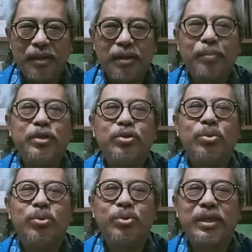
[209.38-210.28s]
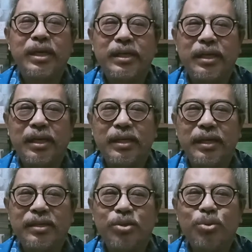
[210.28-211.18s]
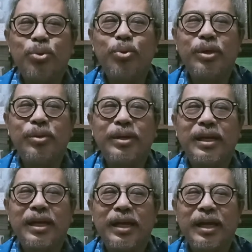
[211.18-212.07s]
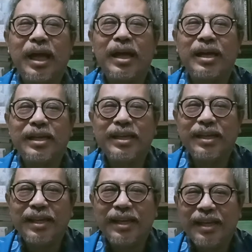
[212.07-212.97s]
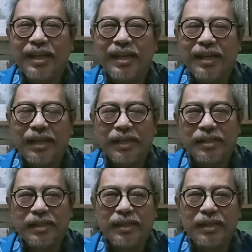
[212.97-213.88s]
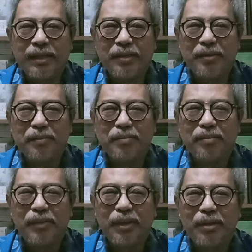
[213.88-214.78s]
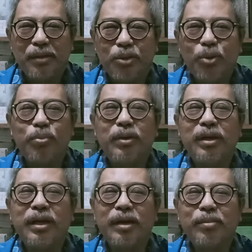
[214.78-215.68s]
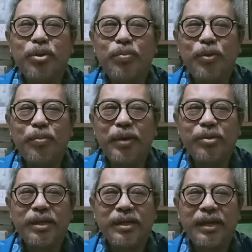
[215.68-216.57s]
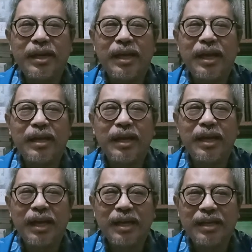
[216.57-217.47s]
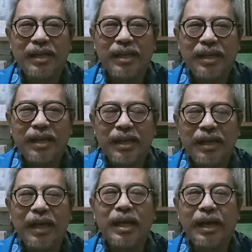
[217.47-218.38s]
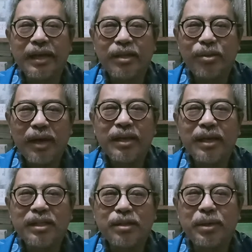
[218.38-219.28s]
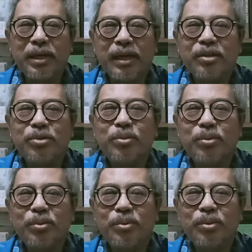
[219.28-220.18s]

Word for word: Tapi suku saya, ya suku itu adalah kaki. Jadi tuh di dalam tubuh manusia adalah ada kaki. Nah kaki itulah yang disebut dengan suku.